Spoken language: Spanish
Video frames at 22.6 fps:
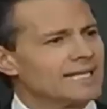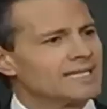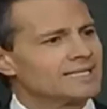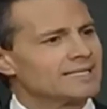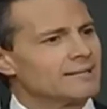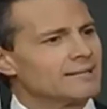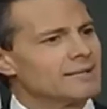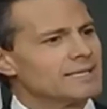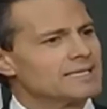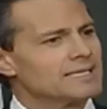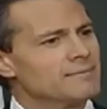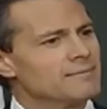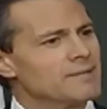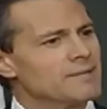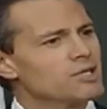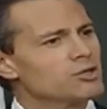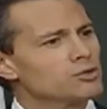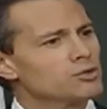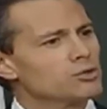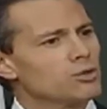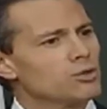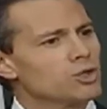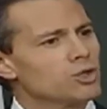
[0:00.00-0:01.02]
es el
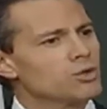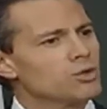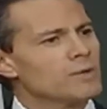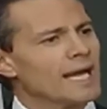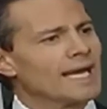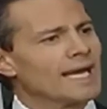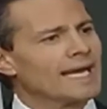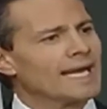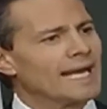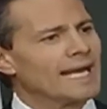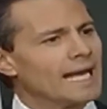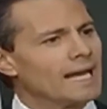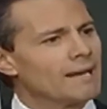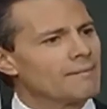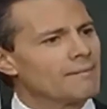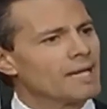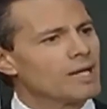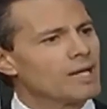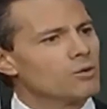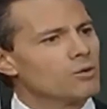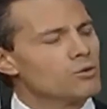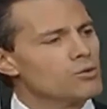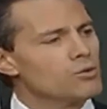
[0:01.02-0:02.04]
establecimiento de una
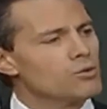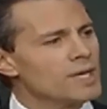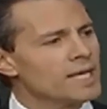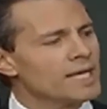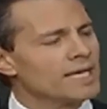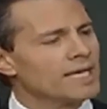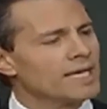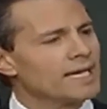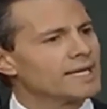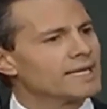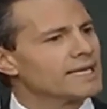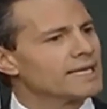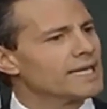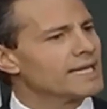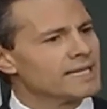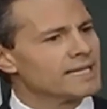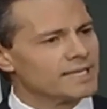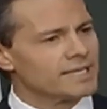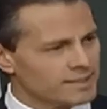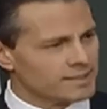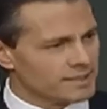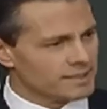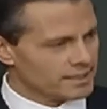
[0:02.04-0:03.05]
clave única de
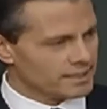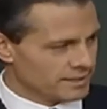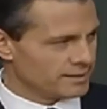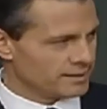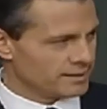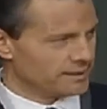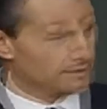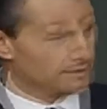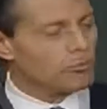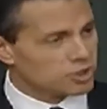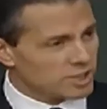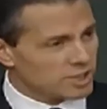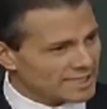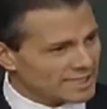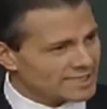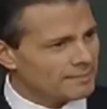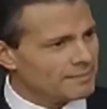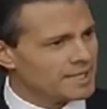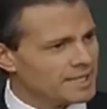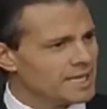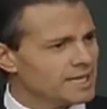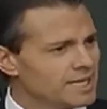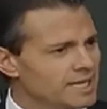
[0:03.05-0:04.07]
identidad. Como
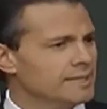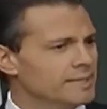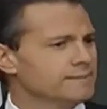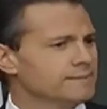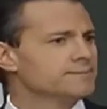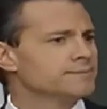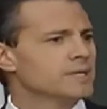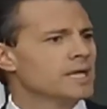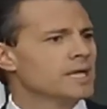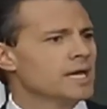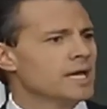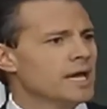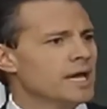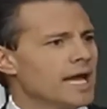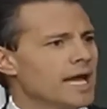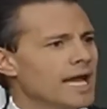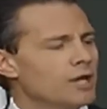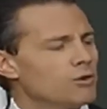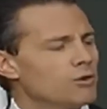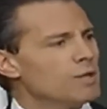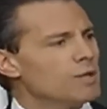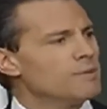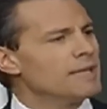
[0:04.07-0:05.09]
sexta medida,
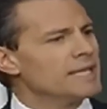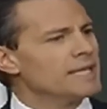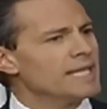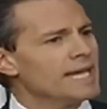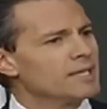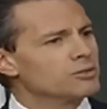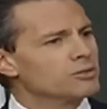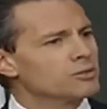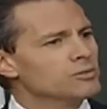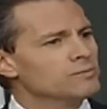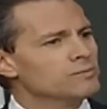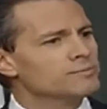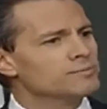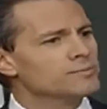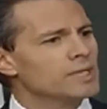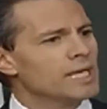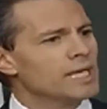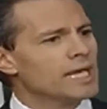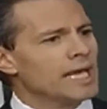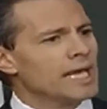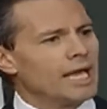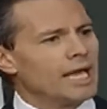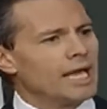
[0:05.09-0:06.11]
en lo inmediato,
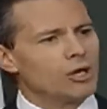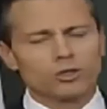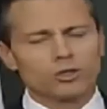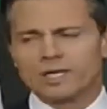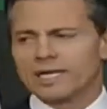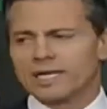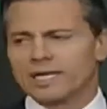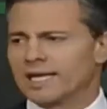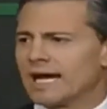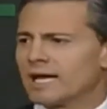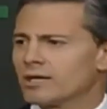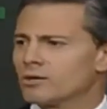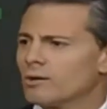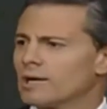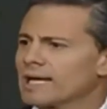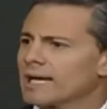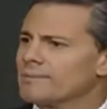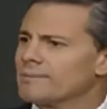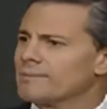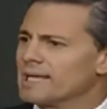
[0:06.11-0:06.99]
he ordenado al